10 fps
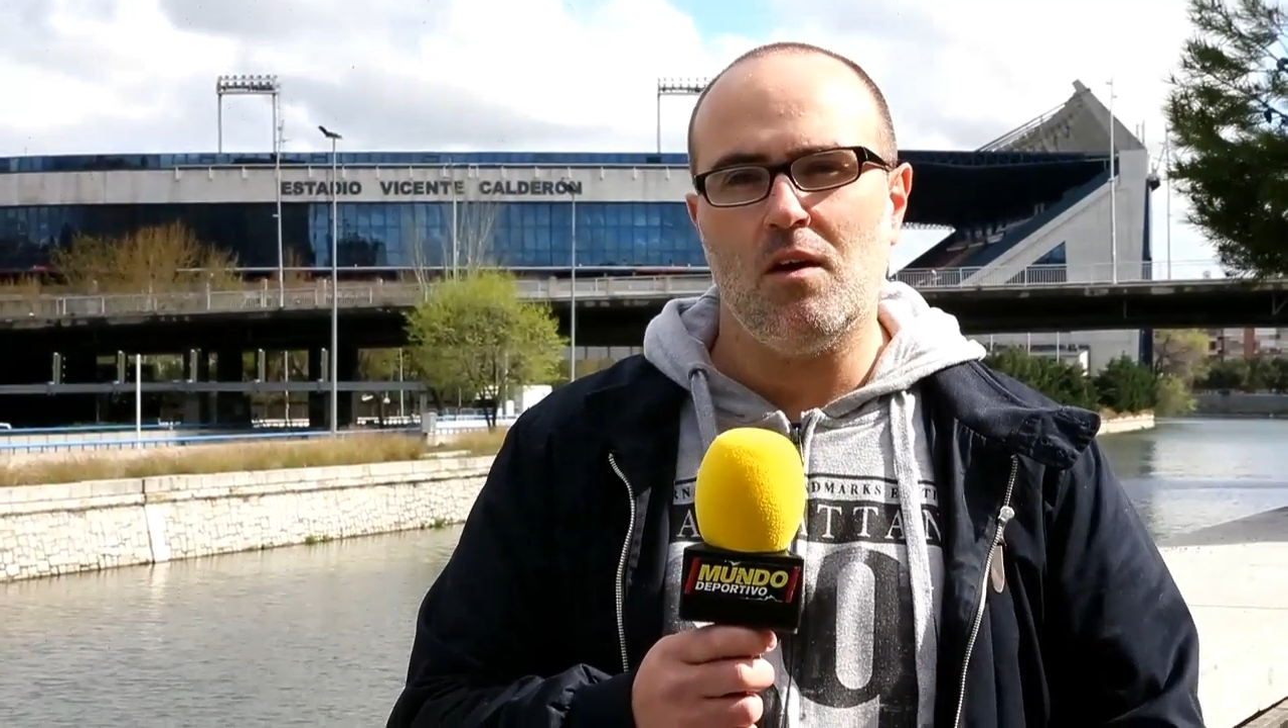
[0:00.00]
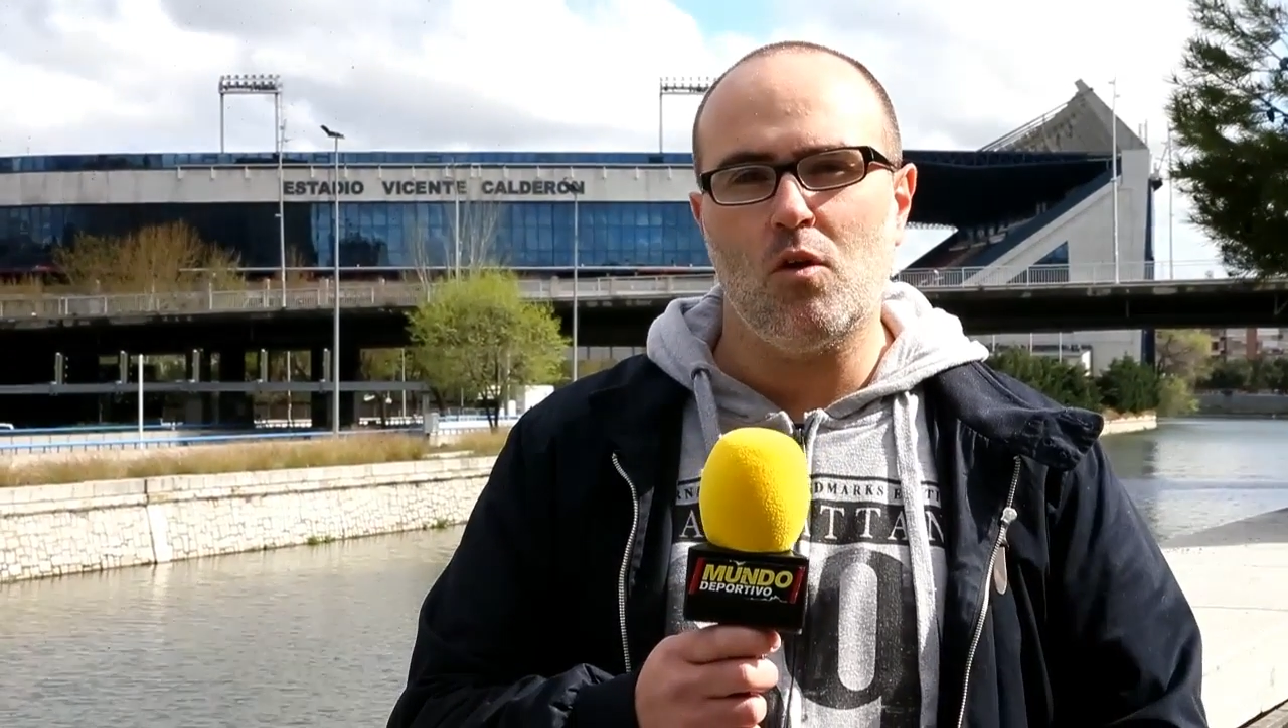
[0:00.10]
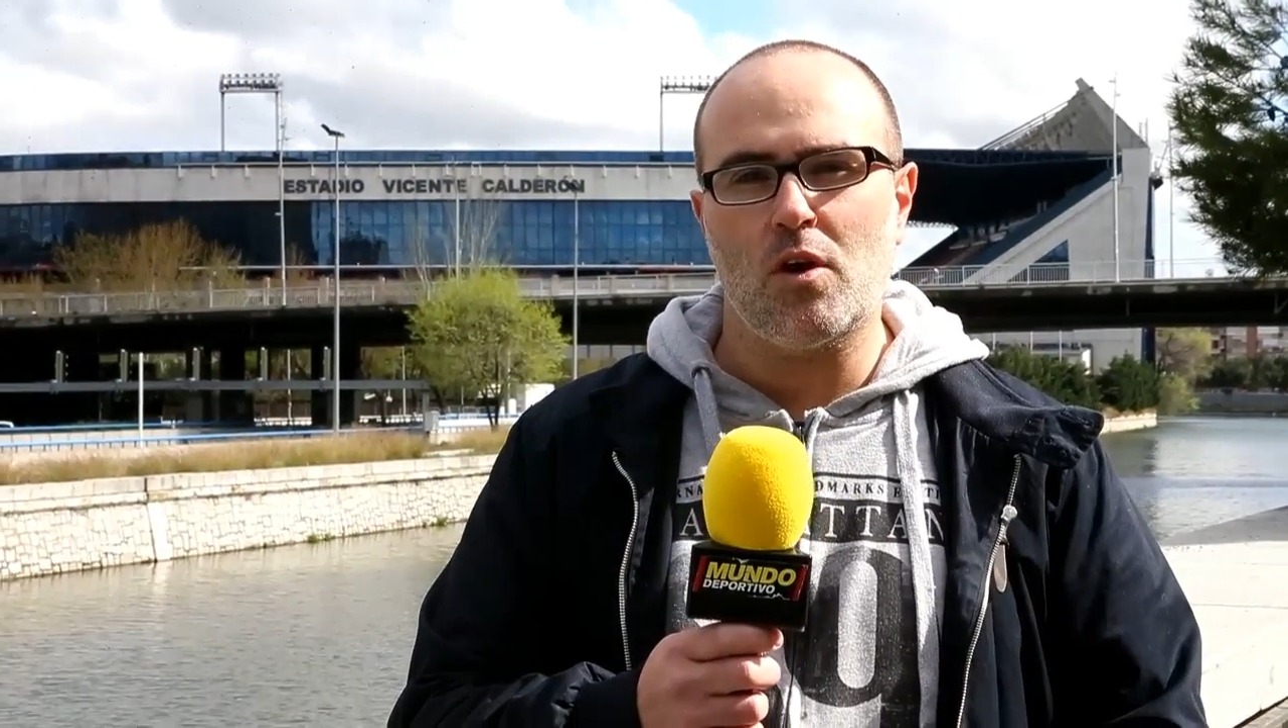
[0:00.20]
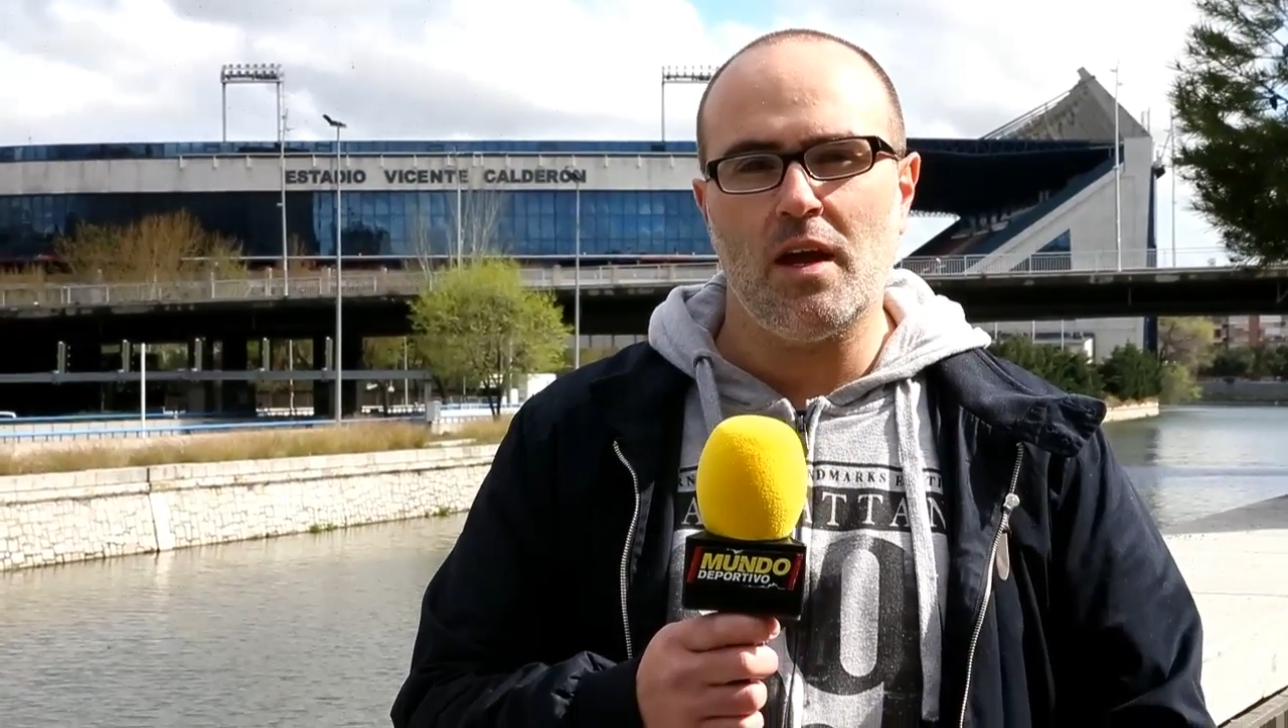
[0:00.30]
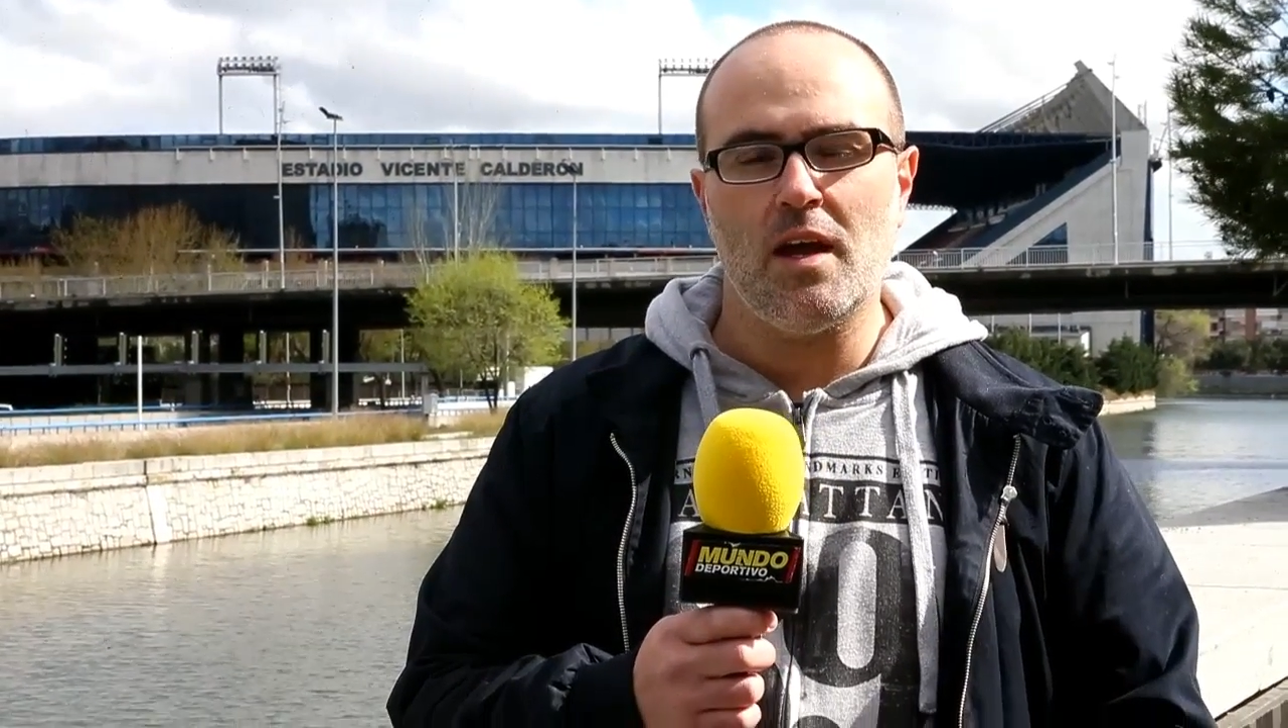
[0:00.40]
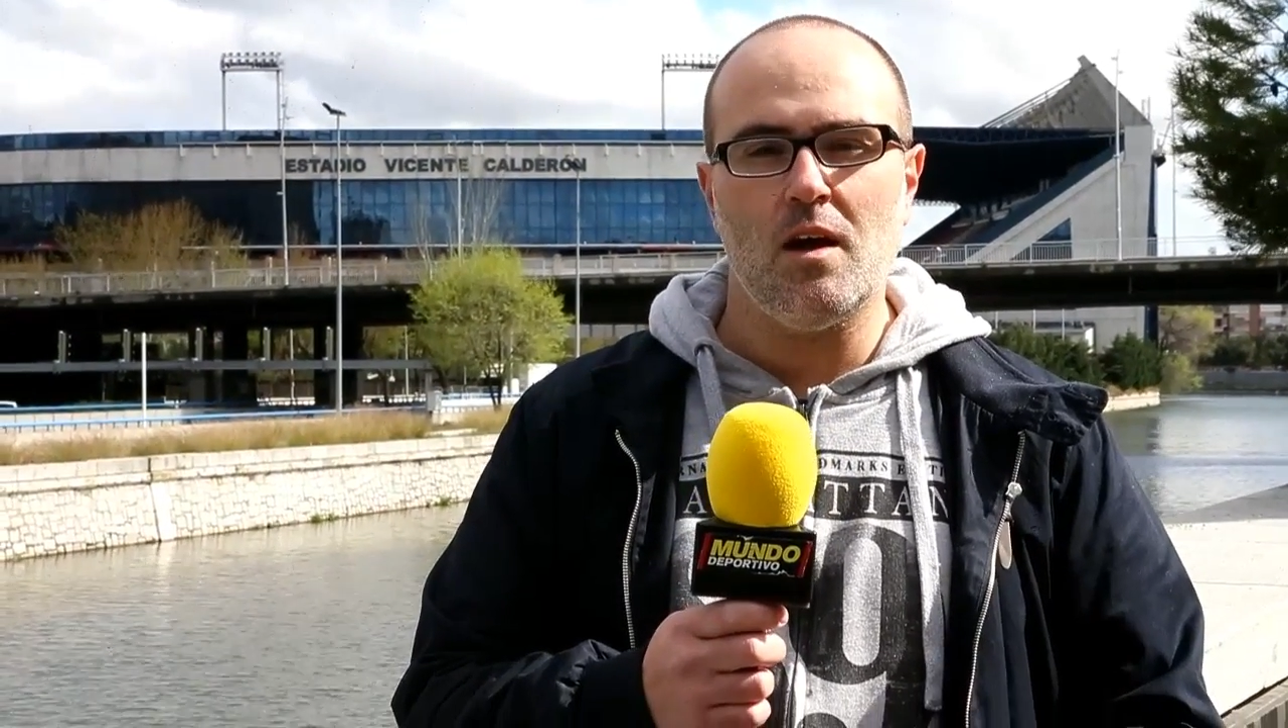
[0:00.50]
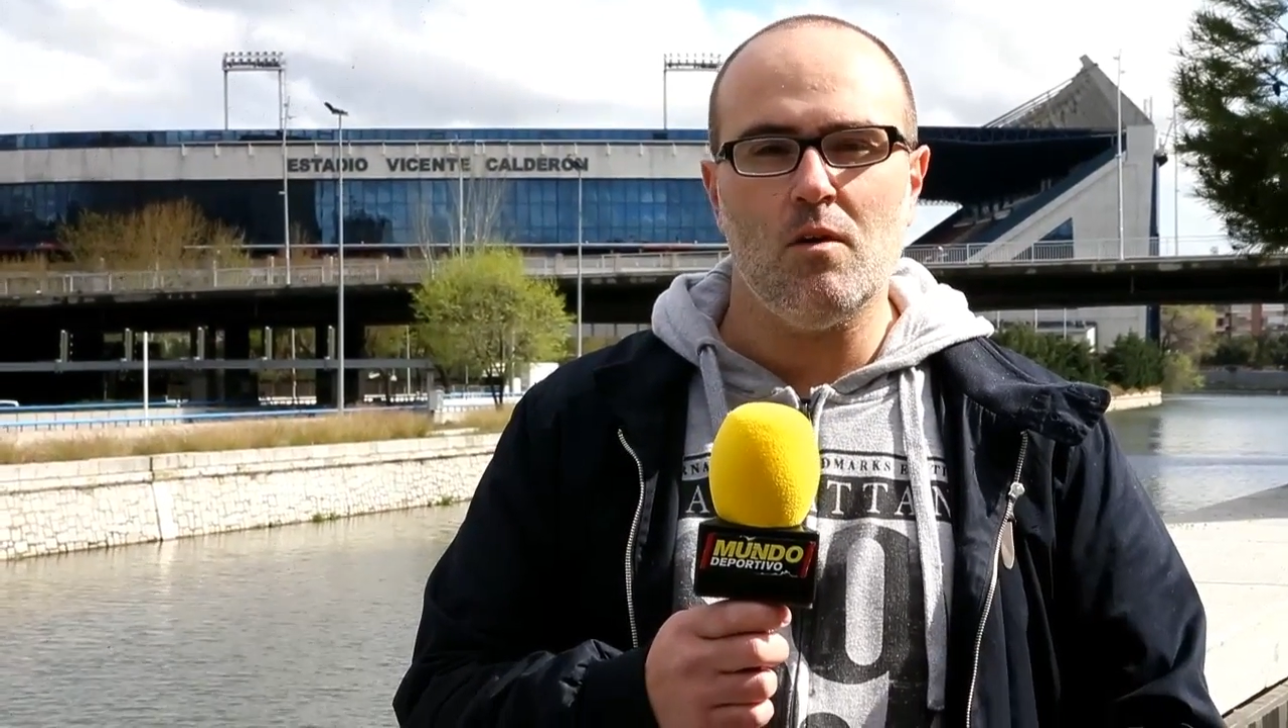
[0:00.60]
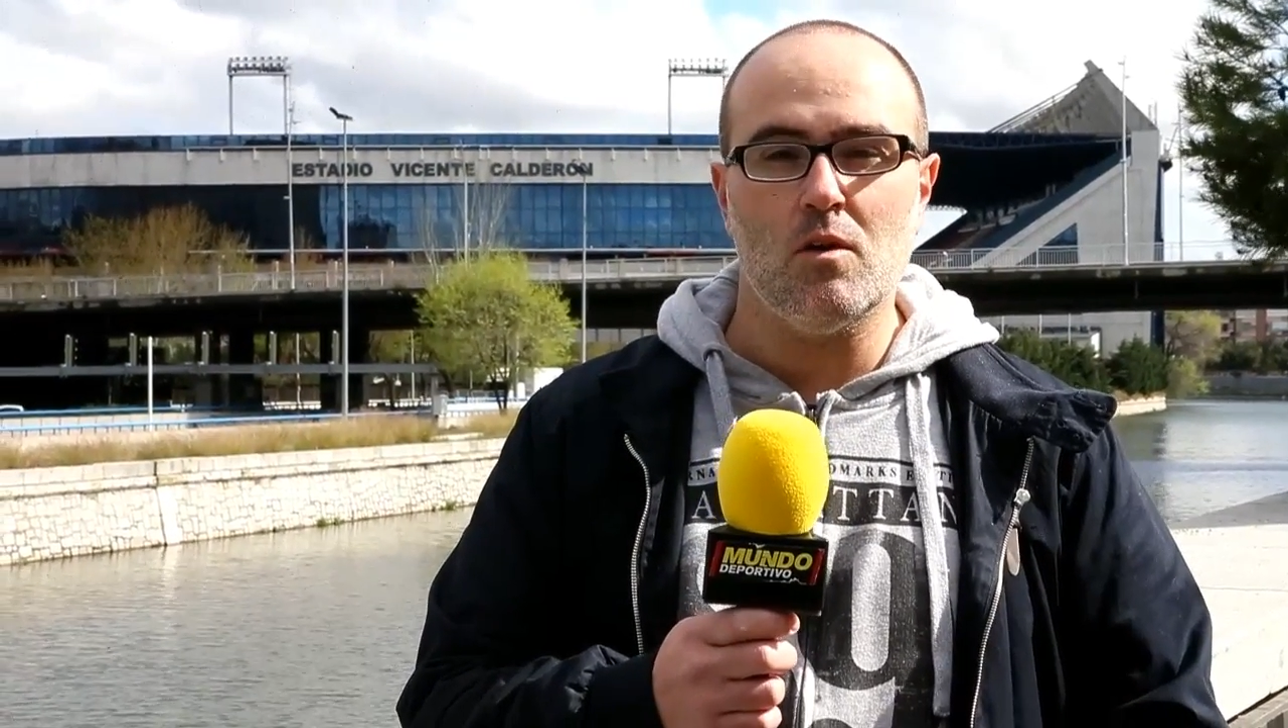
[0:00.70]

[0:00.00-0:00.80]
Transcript: Correa o